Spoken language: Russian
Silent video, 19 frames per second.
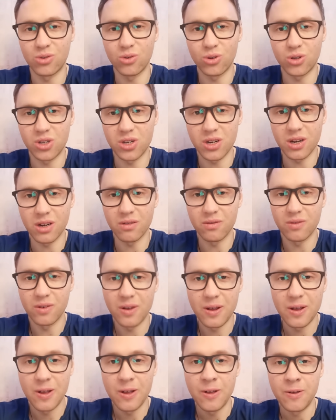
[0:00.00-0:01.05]
источников.
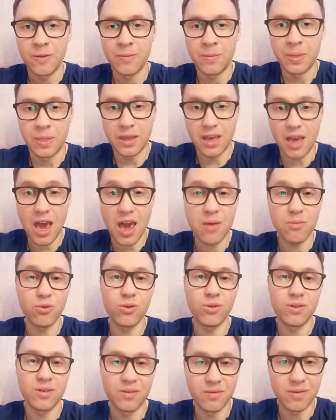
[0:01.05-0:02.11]
Я
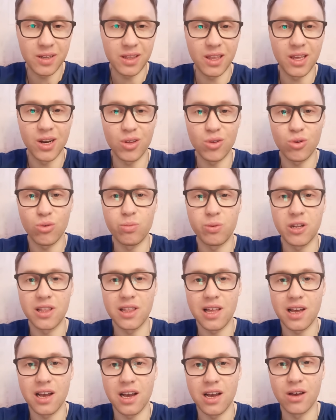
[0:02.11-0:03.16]
ему в открытую
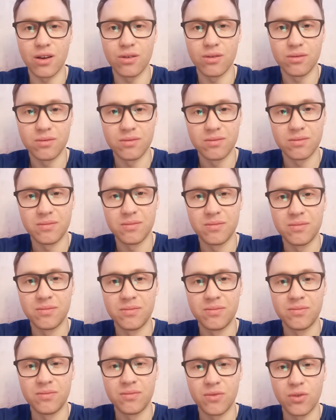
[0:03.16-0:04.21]
предлагаю.
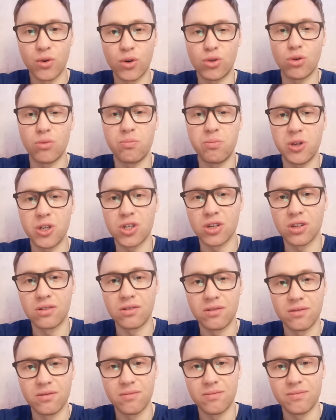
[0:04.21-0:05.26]
Вот он
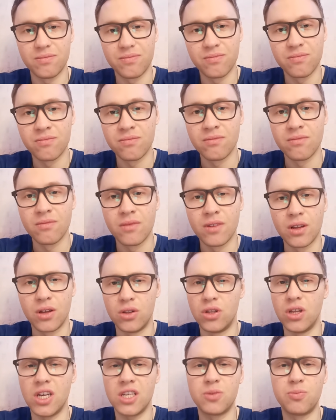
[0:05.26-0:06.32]
пишет.
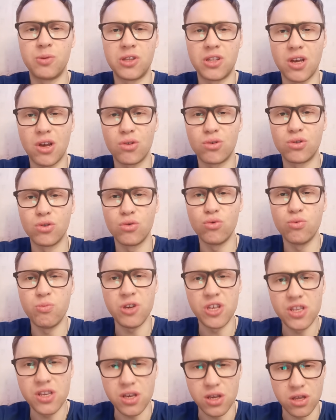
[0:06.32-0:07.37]
Нас пытаются
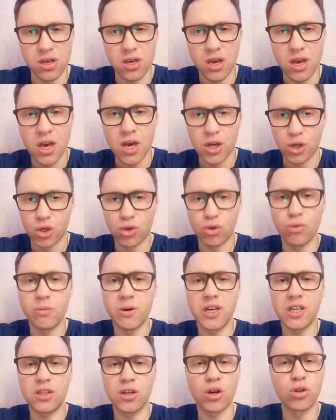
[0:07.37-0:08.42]
убедить, что
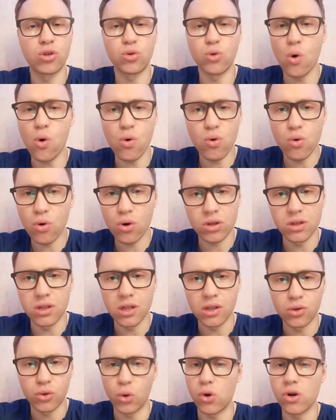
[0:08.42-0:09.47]
мы это кто
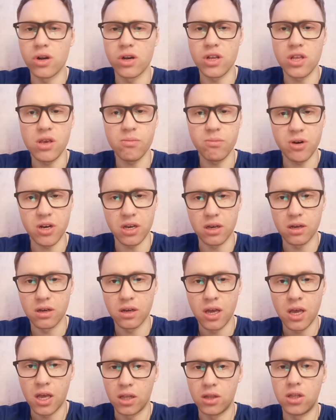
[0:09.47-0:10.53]
угодно, только не мы.
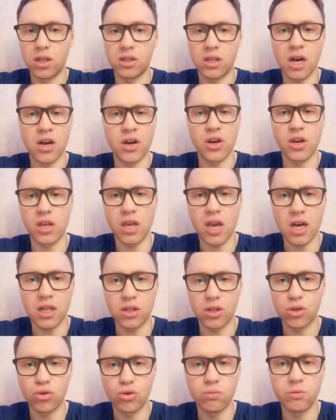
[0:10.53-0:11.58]
Да так
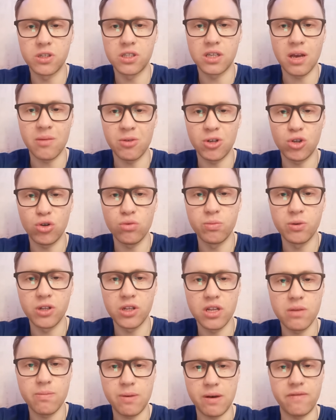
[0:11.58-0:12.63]
рьяно, что мы сами чуть
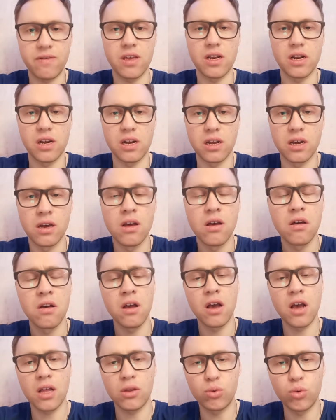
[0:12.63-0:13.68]
было не поверили.
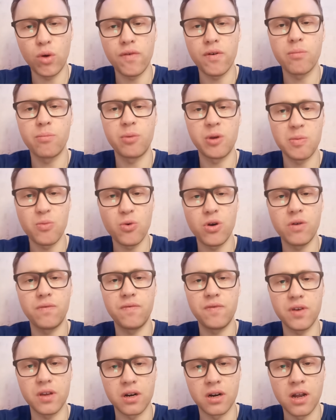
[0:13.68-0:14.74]
Готовим прямой
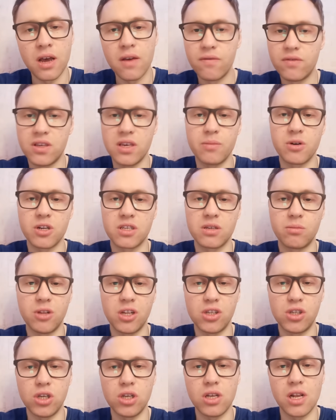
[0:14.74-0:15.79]
эфир. Всем
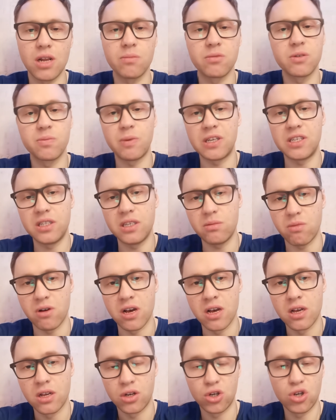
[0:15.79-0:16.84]
разоблачителям
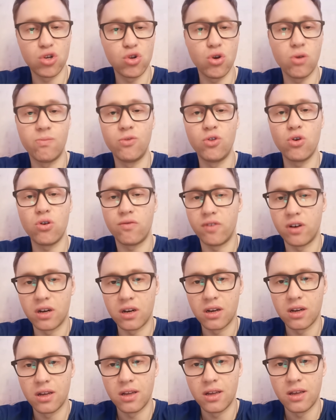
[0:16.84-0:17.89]
спасибо. Ждем
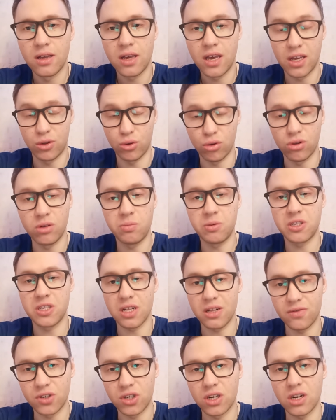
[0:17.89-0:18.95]
новых. Это он
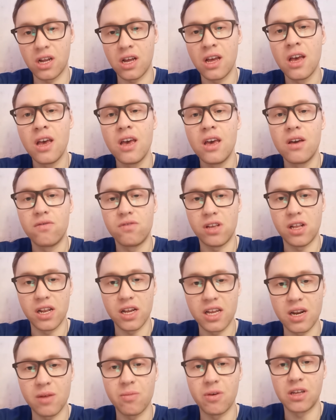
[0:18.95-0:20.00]
написал вчера в
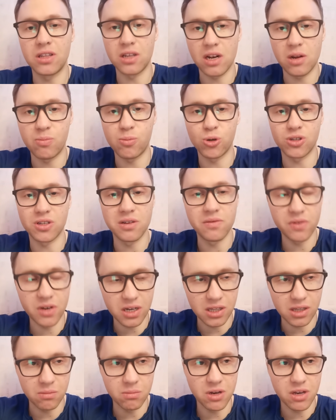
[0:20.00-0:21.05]
телеграм-канале после
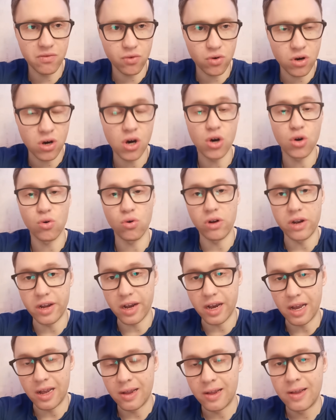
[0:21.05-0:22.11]
выхода моего
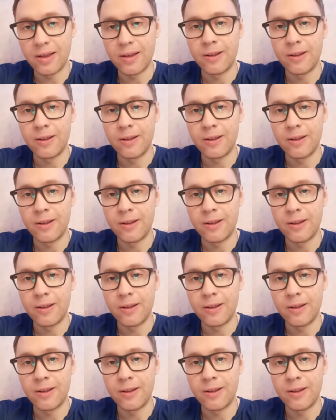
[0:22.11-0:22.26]
ролика.